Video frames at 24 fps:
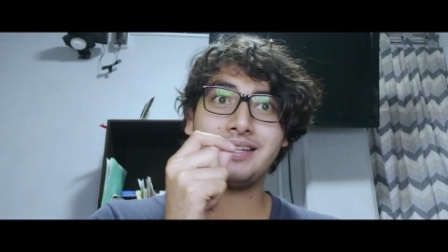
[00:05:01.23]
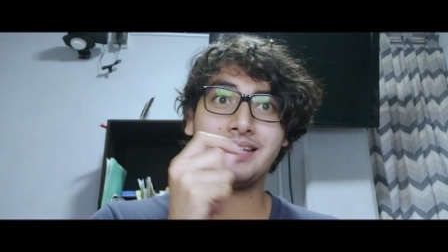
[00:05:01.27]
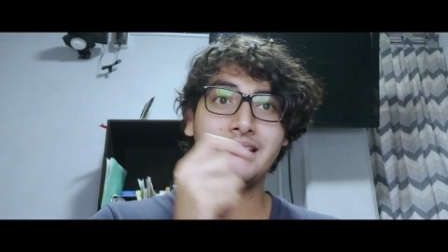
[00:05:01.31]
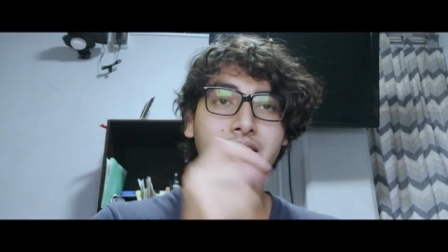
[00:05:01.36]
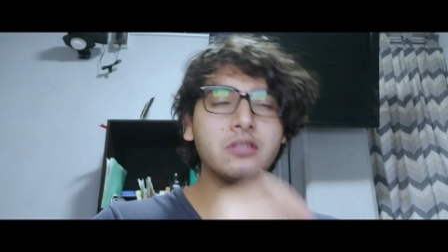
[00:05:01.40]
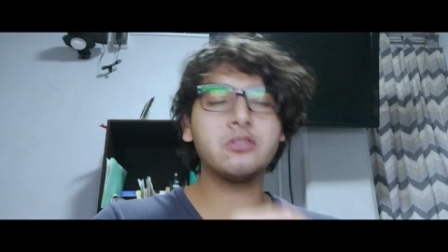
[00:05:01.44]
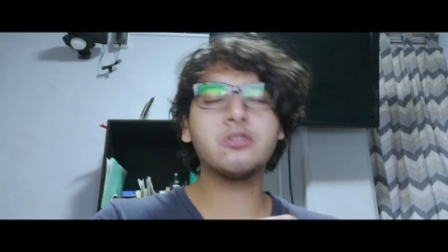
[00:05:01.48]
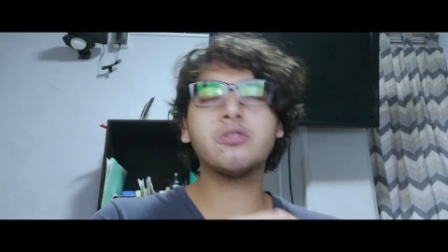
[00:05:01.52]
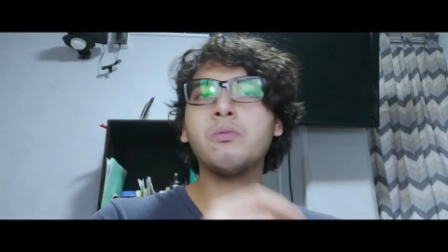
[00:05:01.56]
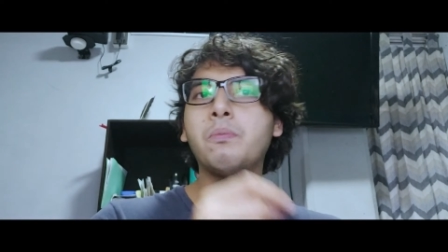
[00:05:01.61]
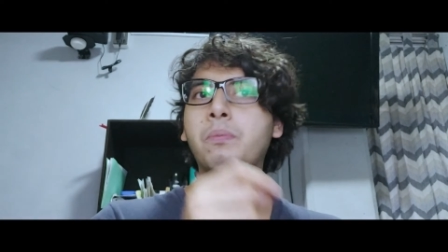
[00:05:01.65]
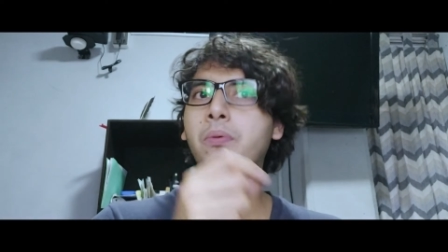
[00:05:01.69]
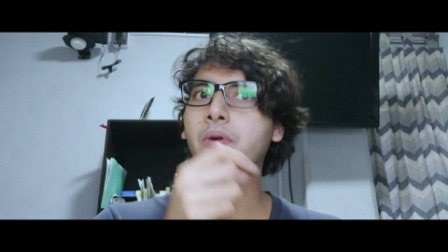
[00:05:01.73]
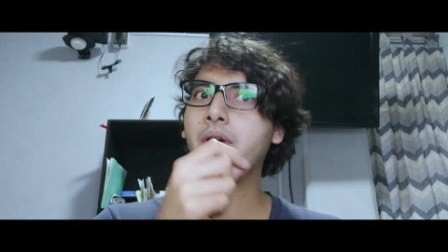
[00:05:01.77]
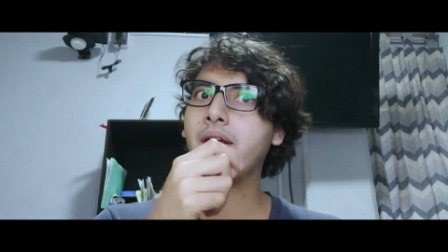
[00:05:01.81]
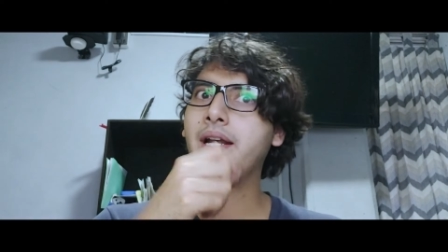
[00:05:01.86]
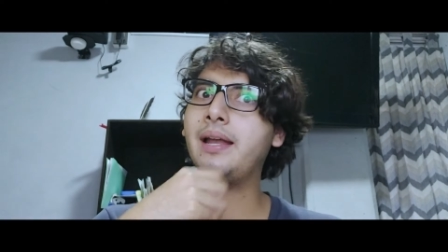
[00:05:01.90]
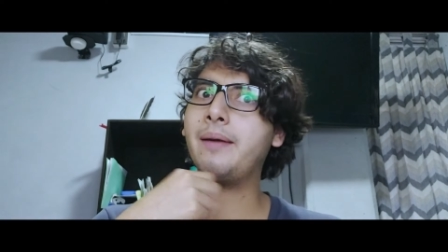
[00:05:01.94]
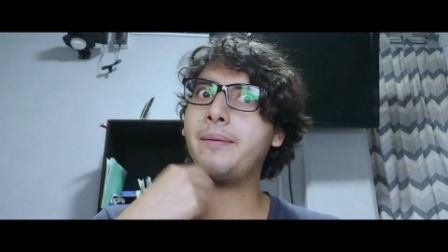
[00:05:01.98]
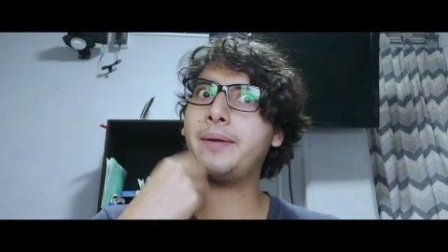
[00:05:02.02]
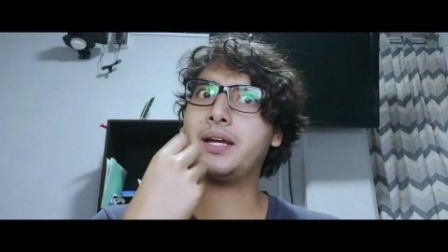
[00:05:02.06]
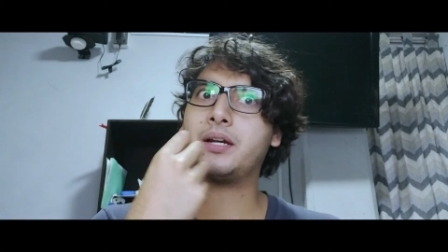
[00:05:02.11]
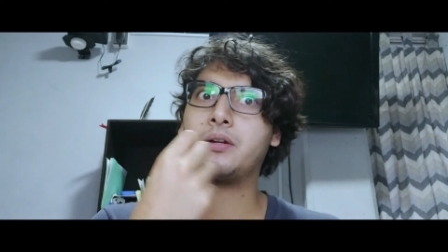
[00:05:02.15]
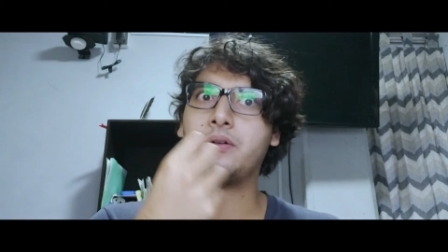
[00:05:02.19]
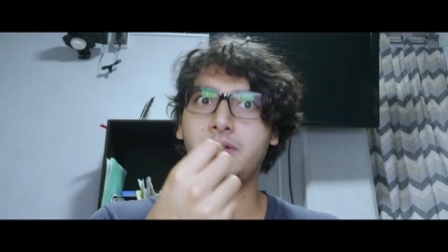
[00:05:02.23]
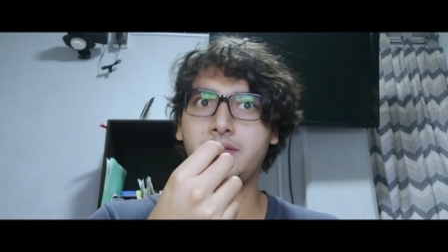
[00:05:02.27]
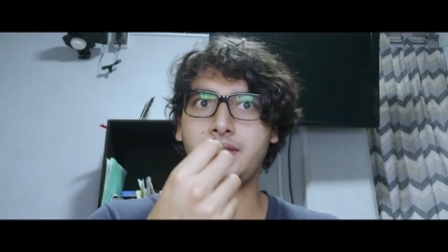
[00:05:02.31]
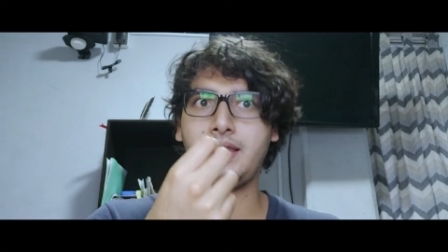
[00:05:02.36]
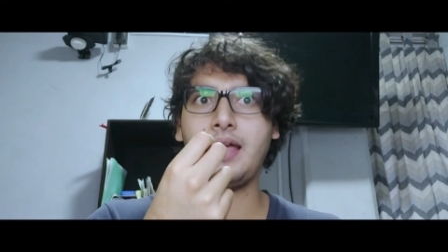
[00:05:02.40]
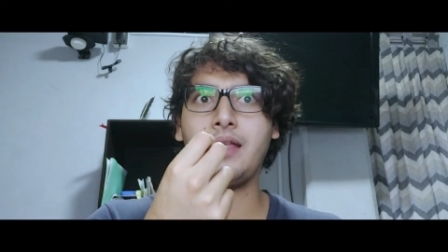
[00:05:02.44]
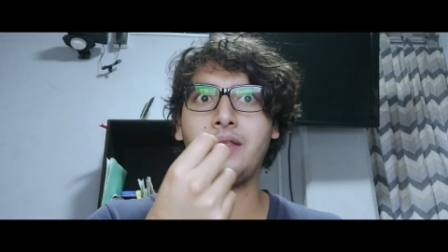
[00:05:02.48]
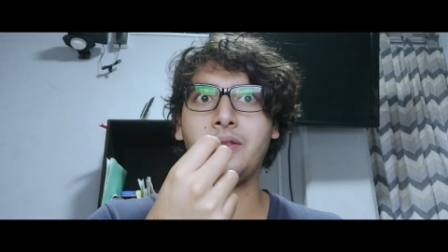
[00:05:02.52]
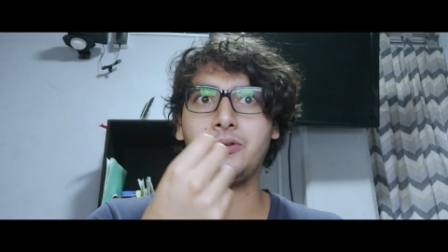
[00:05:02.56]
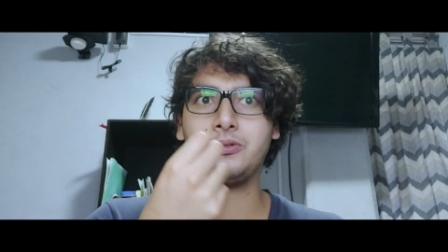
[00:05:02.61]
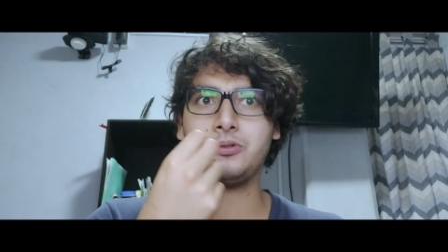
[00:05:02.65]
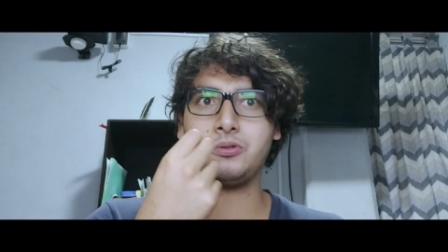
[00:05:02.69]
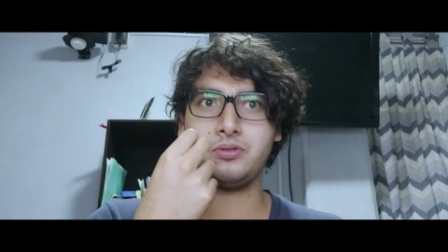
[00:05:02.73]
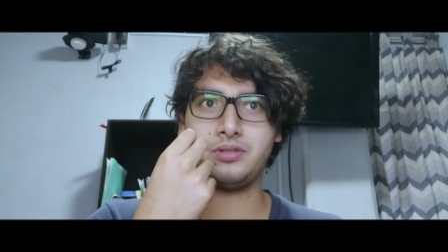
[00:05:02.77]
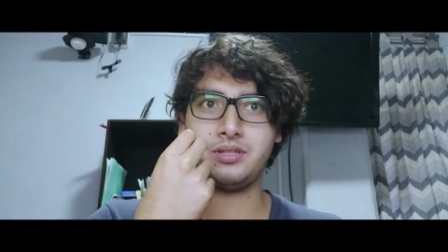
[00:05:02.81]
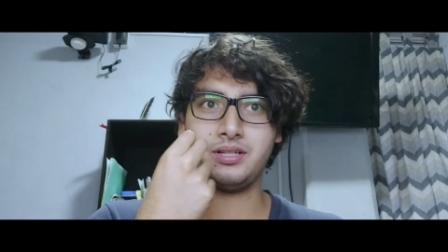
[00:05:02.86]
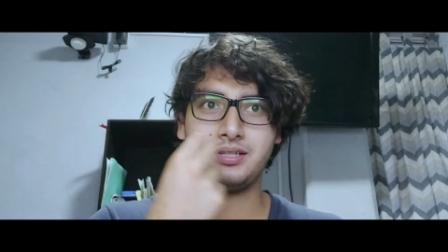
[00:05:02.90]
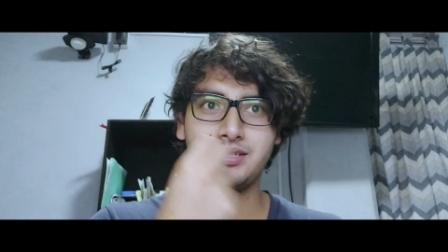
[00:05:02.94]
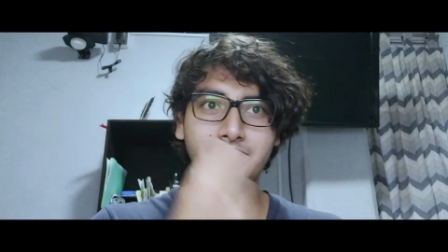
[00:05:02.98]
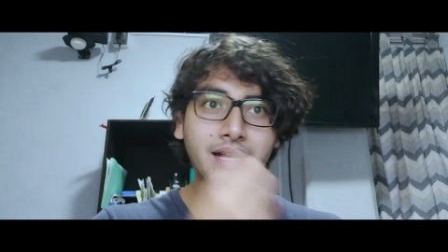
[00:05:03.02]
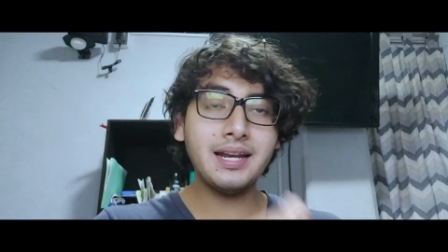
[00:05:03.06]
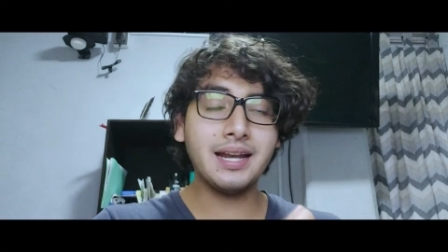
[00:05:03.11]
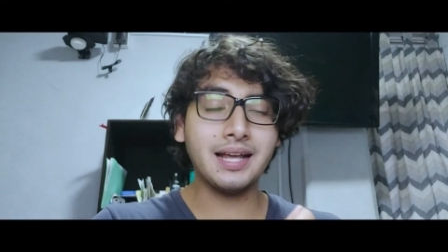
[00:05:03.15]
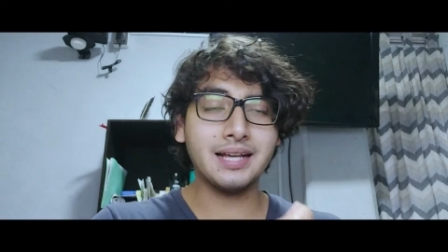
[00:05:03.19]
que él supo que le habían cortado sus
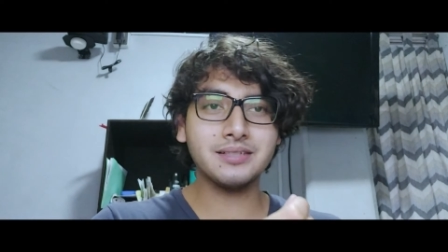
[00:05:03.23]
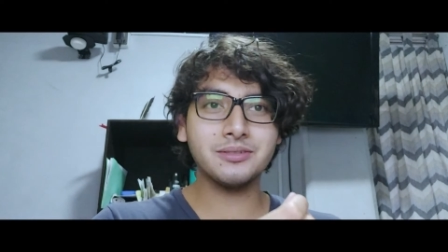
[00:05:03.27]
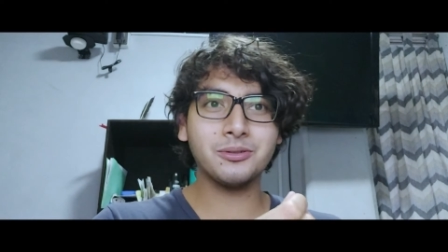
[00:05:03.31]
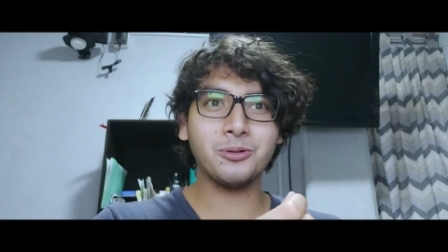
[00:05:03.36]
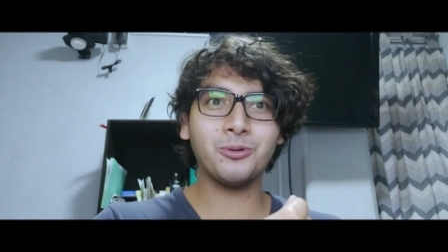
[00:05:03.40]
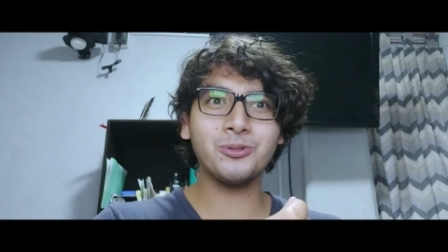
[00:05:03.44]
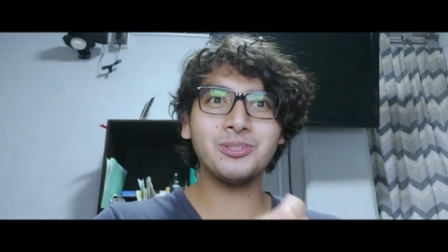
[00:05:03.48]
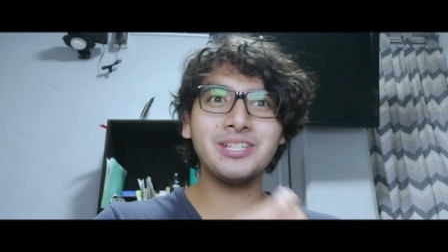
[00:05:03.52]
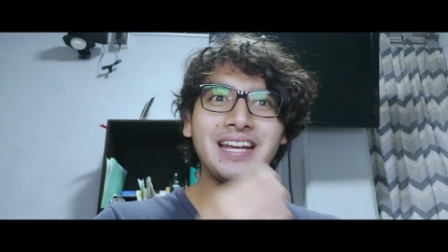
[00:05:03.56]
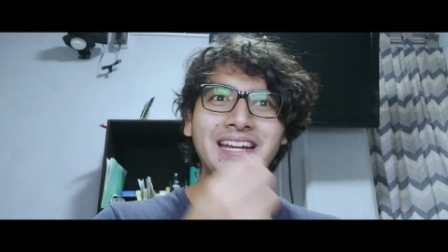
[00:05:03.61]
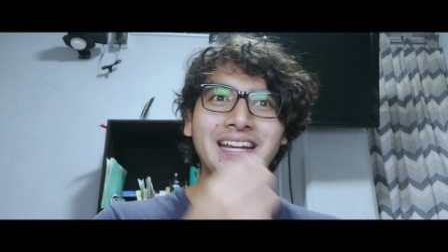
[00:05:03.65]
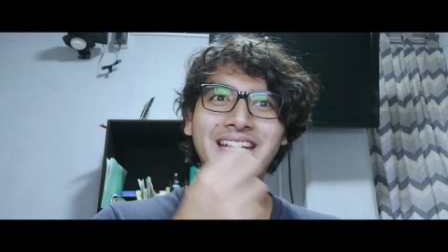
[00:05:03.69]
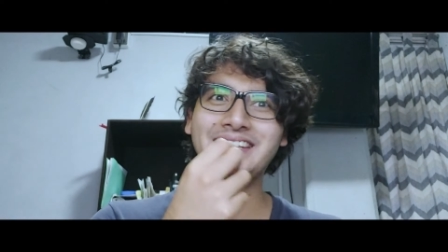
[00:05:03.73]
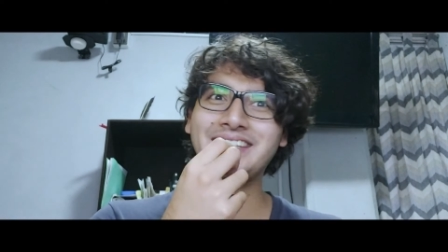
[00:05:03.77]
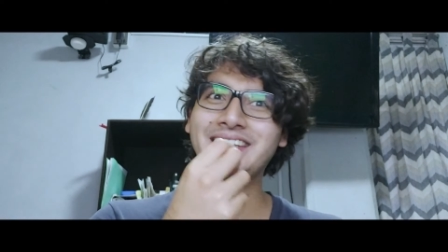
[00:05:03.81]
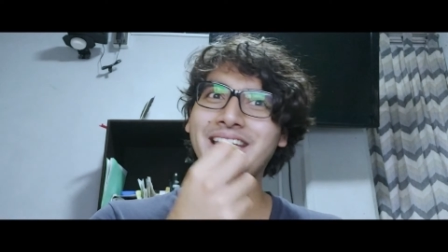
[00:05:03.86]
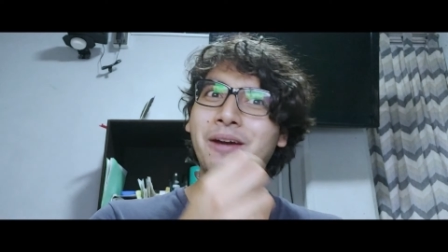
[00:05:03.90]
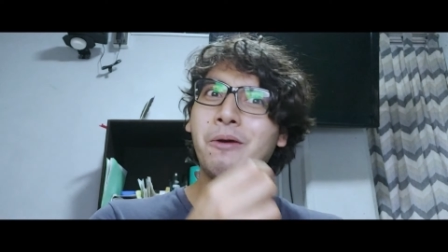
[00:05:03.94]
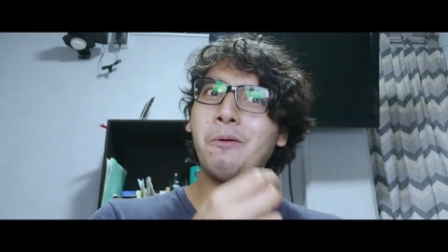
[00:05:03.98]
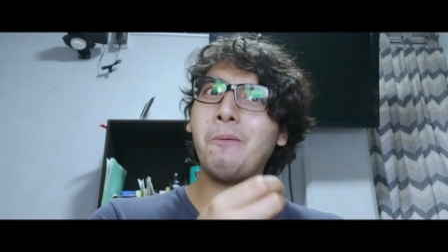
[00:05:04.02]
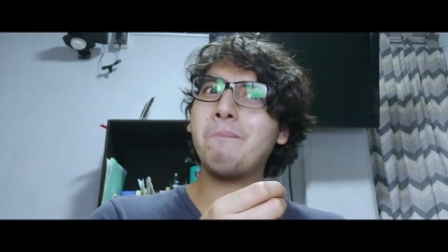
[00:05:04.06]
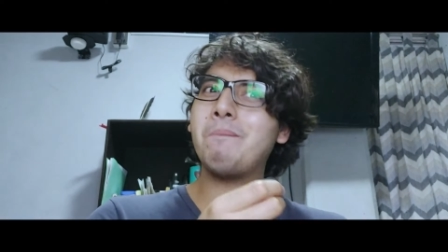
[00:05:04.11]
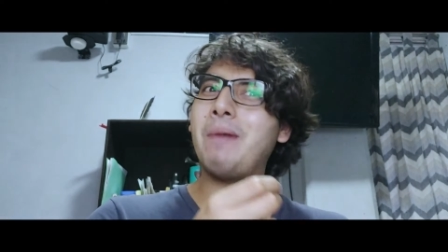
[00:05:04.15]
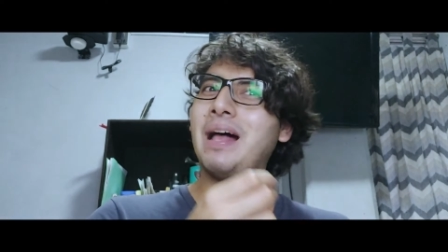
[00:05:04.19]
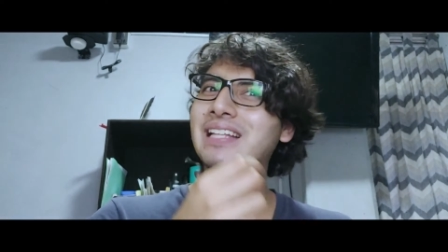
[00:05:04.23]
escenas. O sea que llegó